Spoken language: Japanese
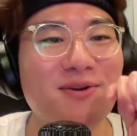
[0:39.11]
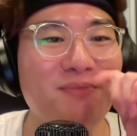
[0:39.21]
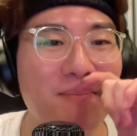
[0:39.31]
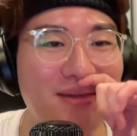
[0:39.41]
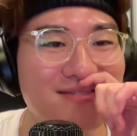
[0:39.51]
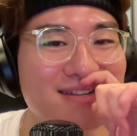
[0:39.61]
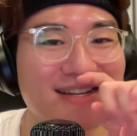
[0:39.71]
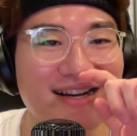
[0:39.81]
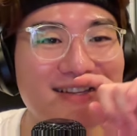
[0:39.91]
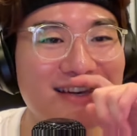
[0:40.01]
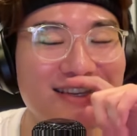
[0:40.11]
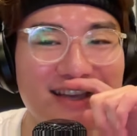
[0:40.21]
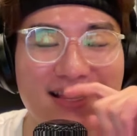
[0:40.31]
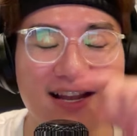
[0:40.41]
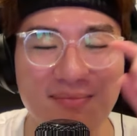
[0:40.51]
もうビッグな関係
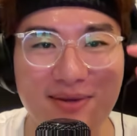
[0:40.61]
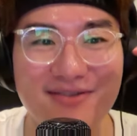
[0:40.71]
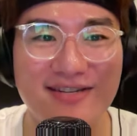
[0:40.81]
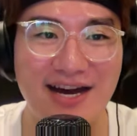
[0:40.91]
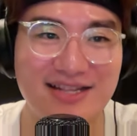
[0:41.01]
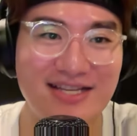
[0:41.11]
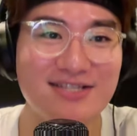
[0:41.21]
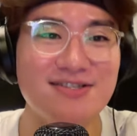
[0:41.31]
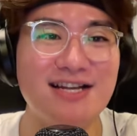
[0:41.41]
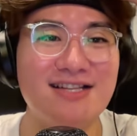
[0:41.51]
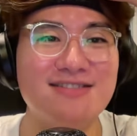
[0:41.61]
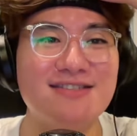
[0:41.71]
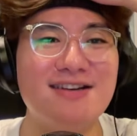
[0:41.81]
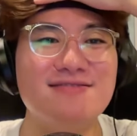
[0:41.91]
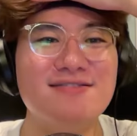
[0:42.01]
性であり、ビッグなアーティストになりつ
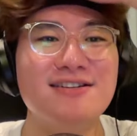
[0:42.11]
つある。